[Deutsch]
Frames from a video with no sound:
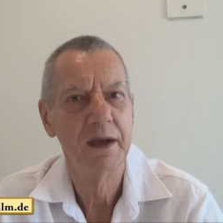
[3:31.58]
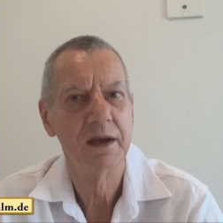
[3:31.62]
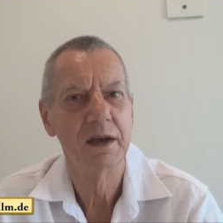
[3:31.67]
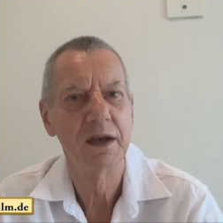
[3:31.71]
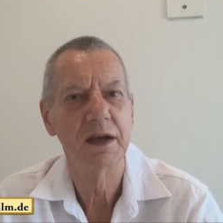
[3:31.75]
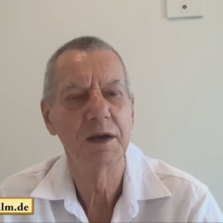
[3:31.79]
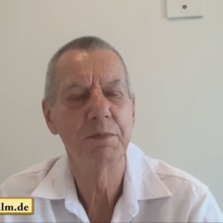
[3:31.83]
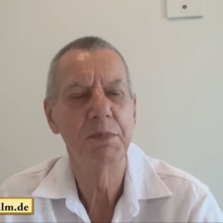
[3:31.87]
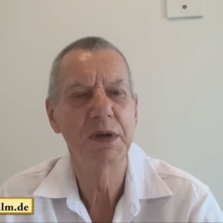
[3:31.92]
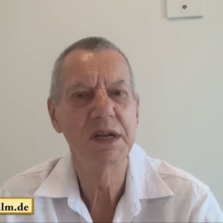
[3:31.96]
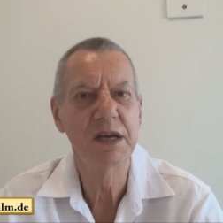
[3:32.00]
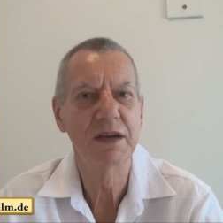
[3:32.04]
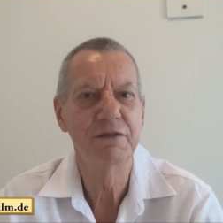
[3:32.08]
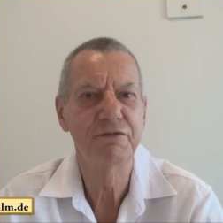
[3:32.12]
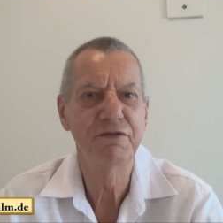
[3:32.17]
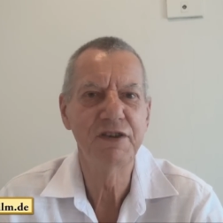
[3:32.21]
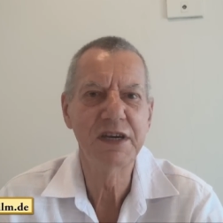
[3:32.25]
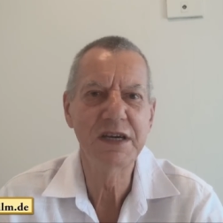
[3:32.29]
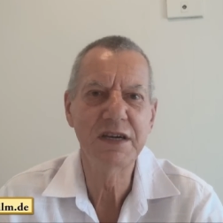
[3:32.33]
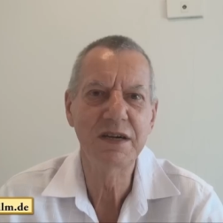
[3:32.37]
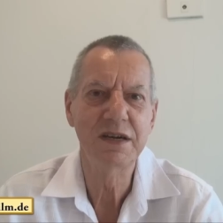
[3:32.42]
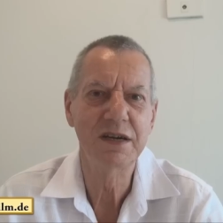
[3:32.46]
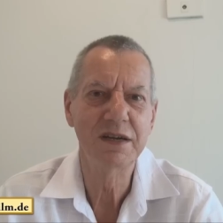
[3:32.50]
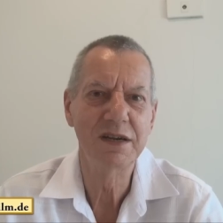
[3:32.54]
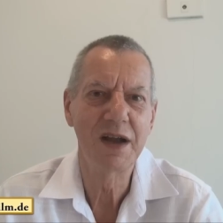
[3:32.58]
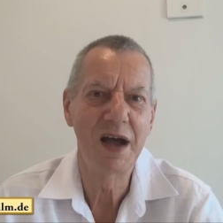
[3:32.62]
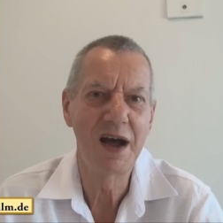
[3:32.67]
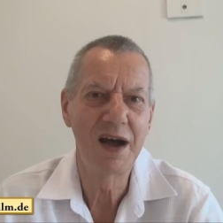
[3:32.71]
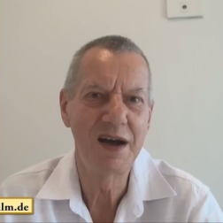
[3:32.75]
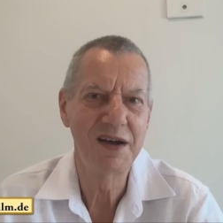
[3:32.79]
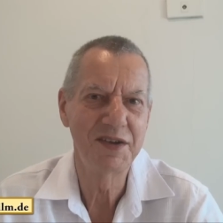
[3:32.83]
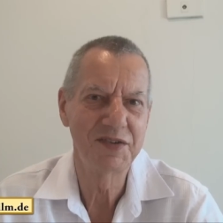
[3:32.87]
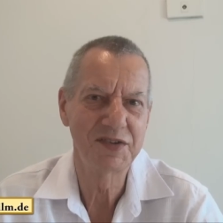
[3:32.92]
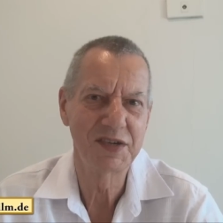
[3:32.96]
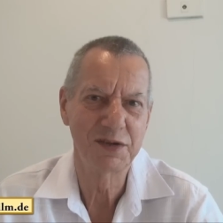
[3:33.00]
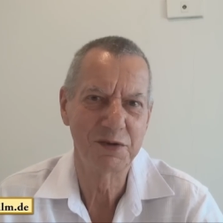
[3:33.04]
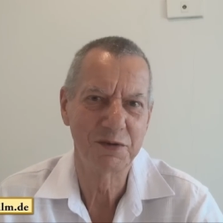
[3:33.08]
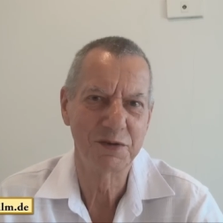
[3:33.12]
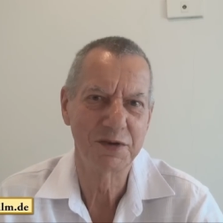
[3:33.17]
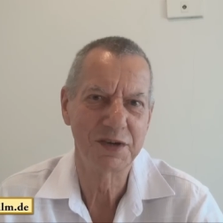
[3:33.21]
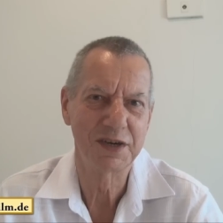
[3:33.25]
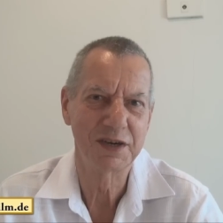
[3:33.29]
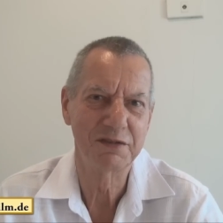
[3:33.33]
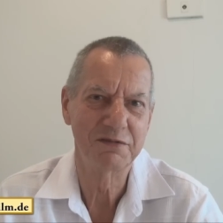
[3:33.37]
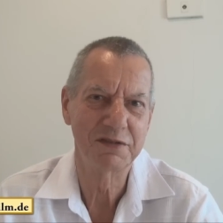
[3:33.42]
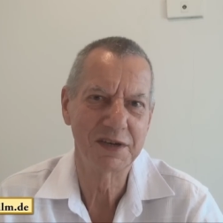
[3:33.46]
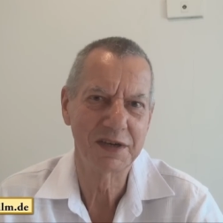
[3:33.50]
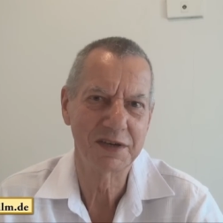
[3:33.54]
Ich bin ja viel in Asien
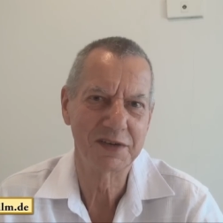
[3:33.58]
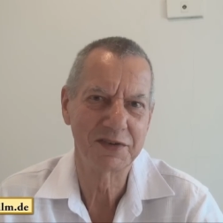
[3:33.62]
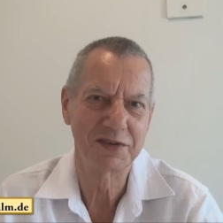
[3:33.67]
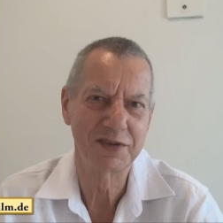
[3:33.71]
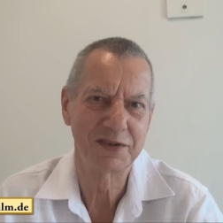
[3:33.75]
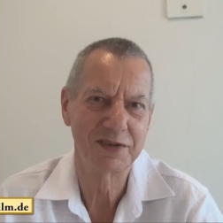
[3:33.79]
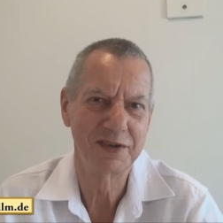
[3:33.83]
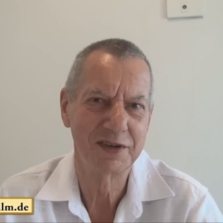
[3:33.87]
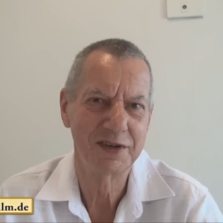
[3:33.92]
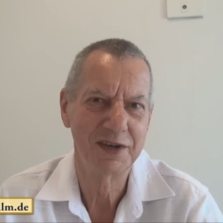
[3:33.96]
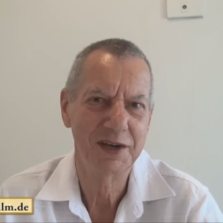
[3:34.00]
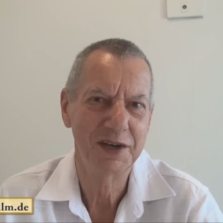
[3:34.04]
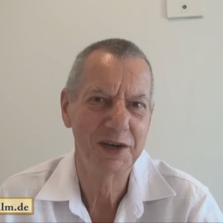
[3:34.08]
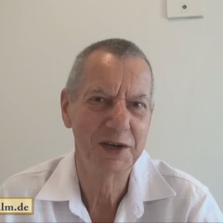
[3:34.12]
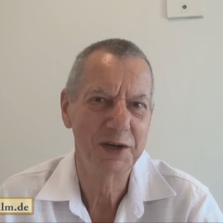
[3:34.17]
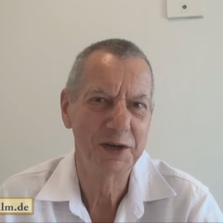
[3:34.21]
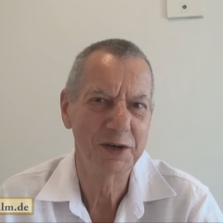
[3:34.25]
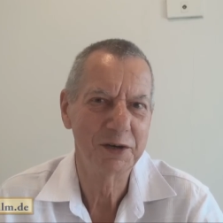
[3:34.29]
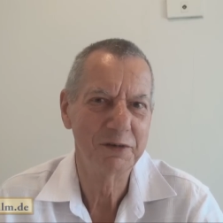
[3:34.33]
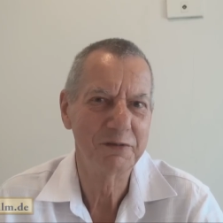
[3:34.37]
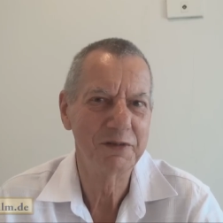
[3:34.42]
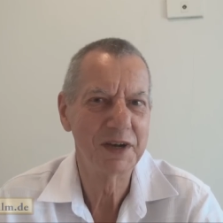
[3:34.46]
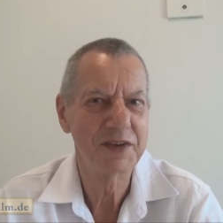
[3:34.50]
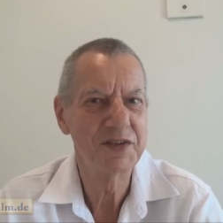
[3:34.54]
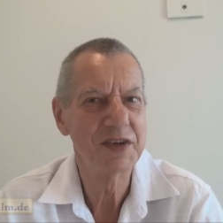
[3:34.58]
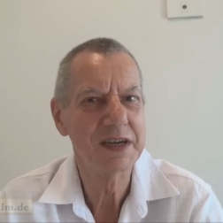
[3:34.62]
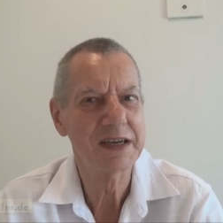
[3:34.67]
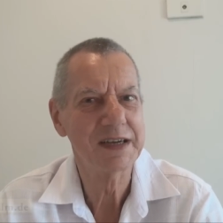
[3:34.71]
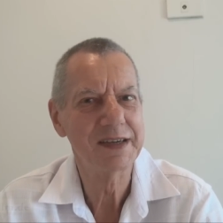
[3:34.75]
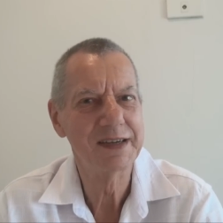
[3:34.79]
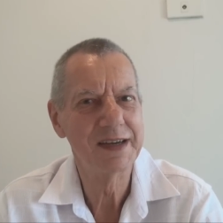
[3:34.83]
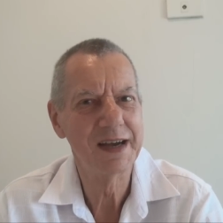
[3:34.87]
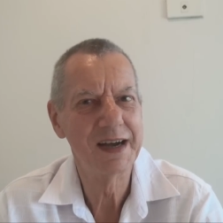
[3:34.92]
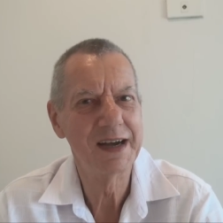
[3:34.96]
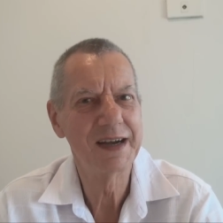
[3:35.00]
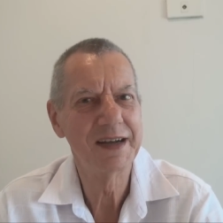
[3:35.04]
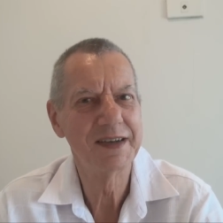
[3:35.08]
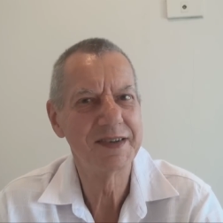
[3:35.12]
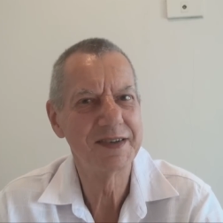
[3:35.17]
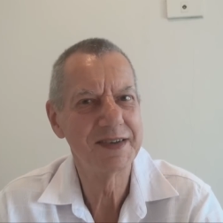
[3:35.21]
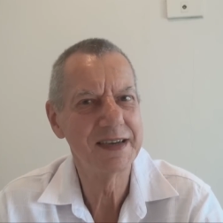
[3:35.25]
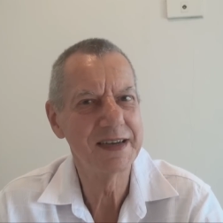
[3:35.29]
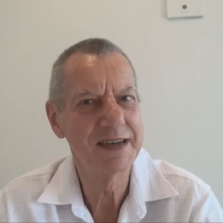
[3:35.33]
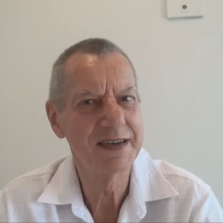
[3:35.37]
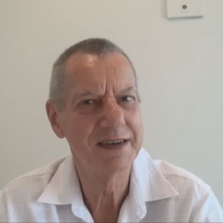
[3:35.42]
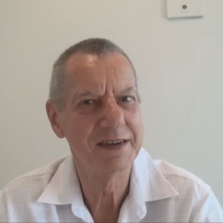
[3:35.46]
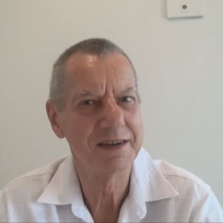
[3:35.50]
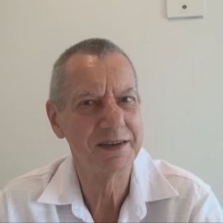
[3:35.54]
unterwegs. Und was ich da
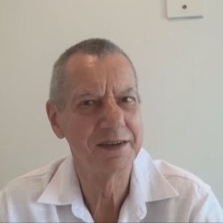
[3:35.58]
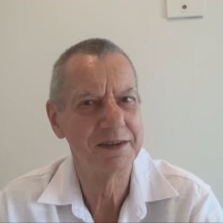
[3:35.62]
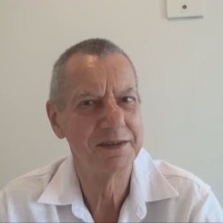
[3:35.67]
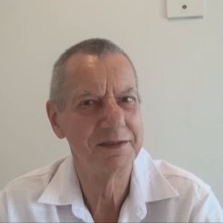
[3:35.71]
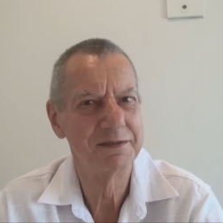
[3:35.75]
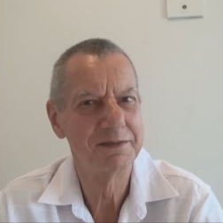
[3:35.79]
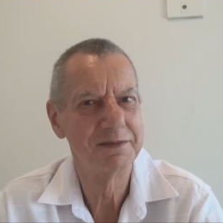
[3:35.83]
sehe,